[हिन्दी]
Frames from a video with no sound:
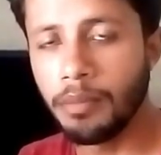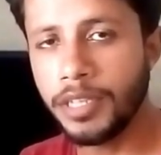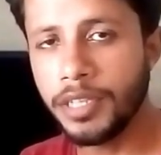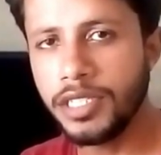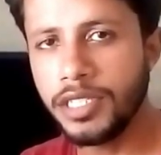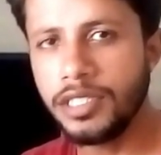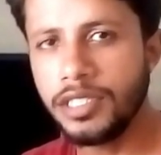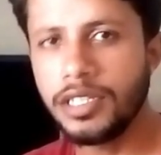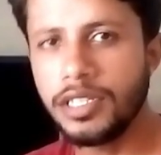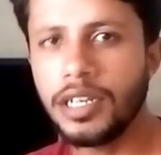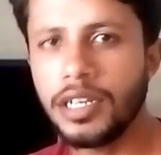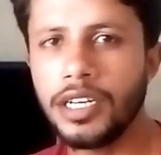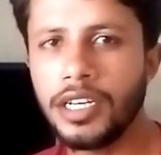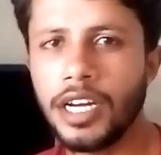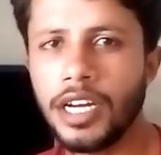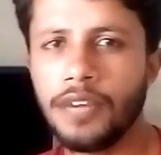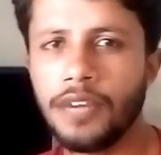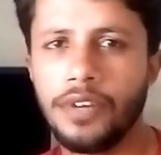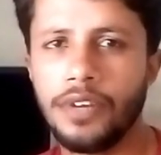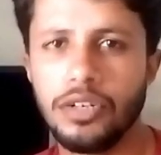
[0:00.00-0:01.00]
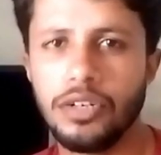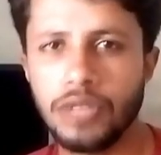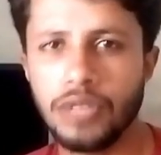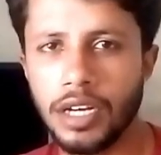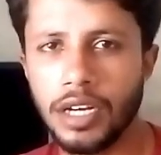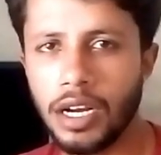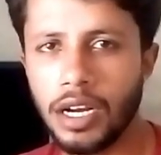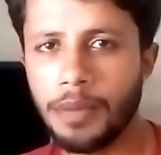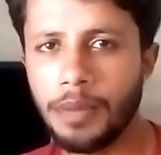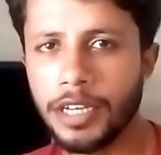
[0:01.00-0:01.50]
मजीद इस तरह की टैक वीडियोस
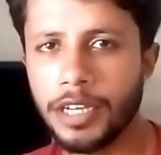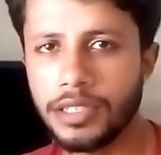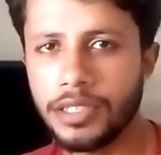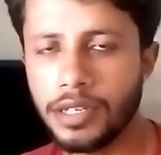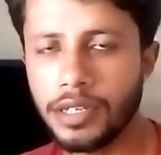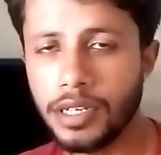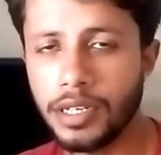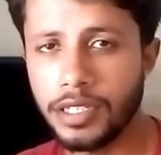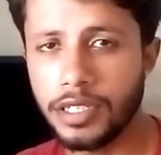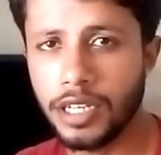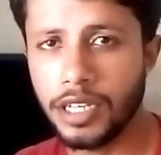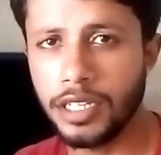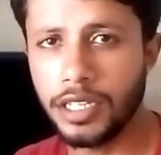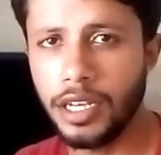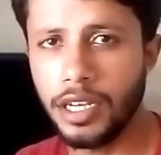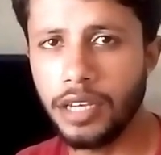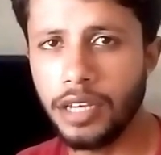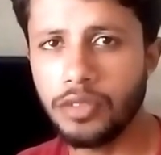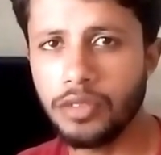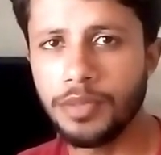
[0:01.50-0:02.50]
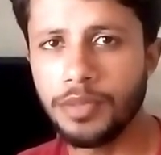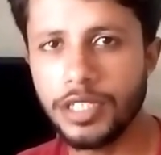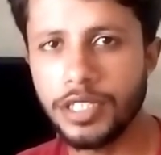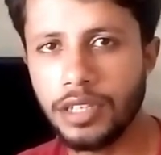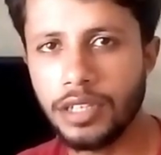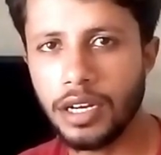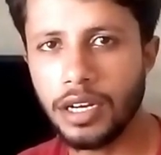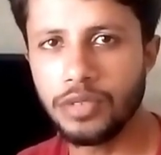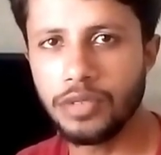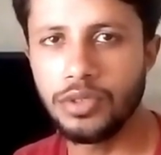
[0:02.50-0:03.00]
अगर आप हासिल करना चाहते हैं तो
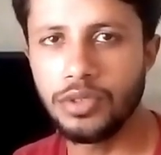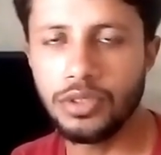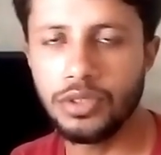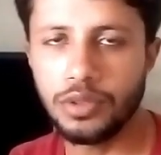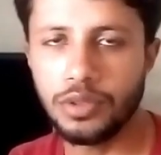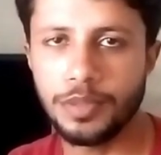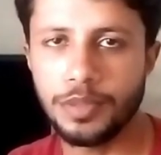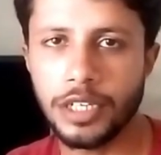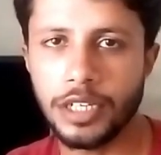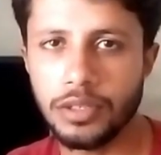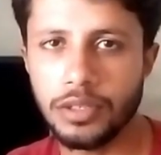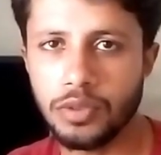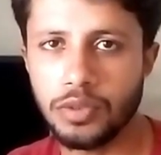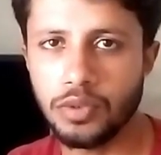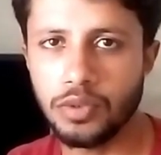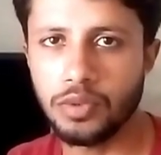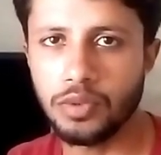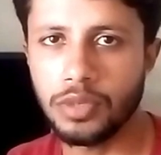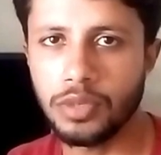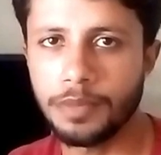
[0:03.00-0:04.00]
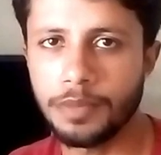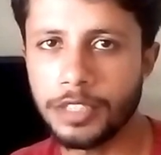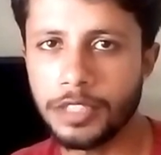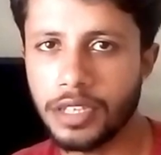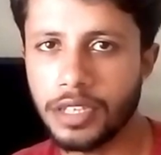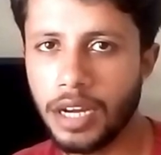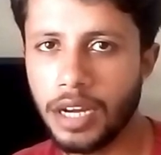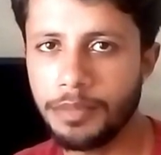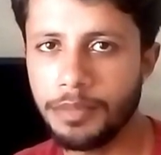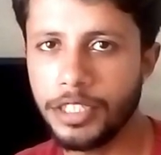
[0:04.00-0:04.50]
मिस्टर आसू जी यूट्यूब चैनल को
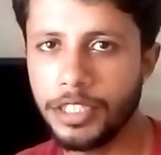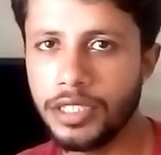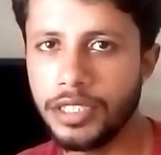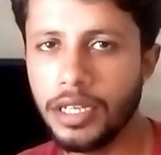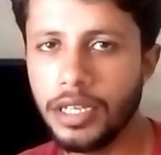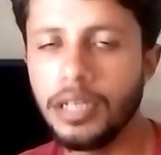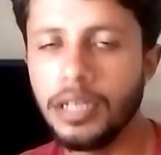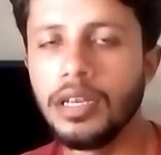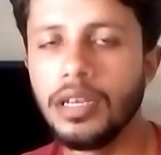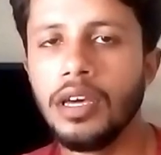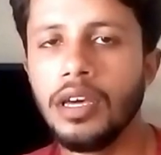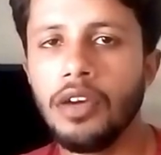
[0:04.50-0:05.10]
सब्सक्राइब कीजिए